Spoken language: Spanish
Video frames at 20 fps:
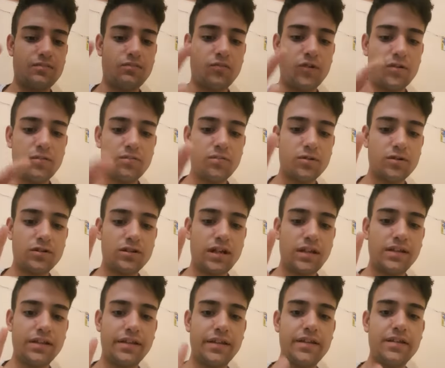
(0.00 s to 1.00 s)
Muy
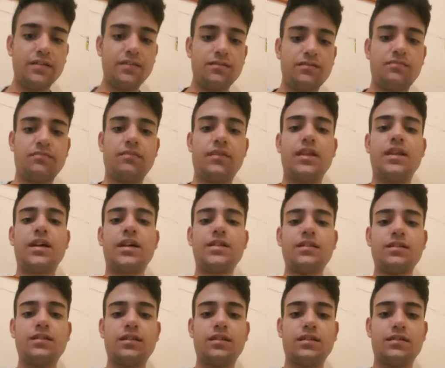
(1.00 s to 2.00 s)
importante
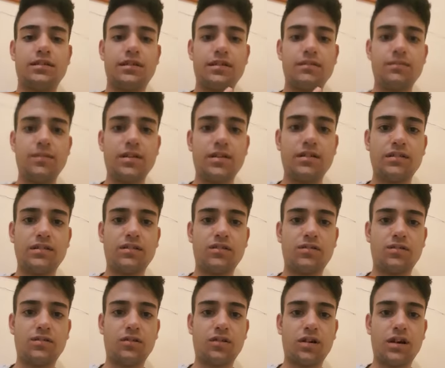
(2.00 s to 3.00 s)
mirar que esté bien
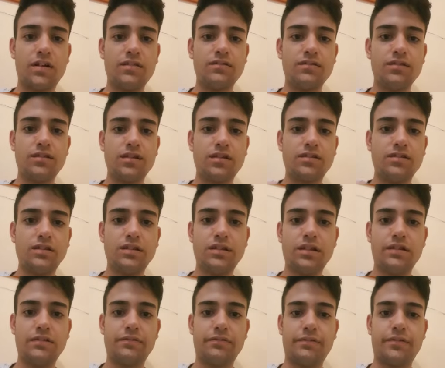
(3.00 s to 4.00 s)
colocado y que no
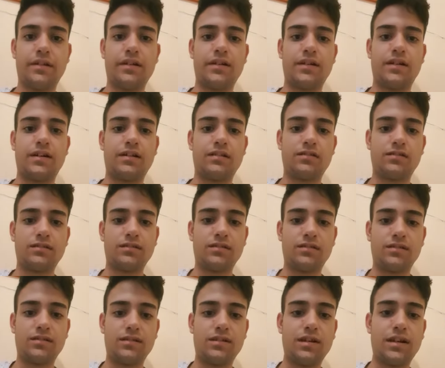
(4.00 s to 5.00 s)
interfiera
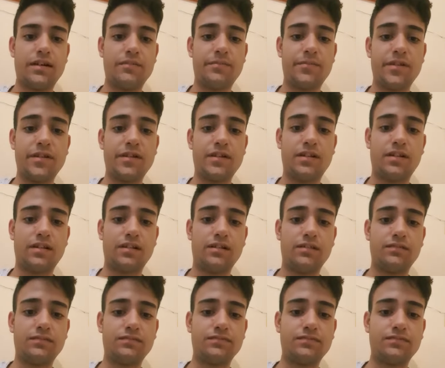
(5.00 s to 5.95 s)
la piel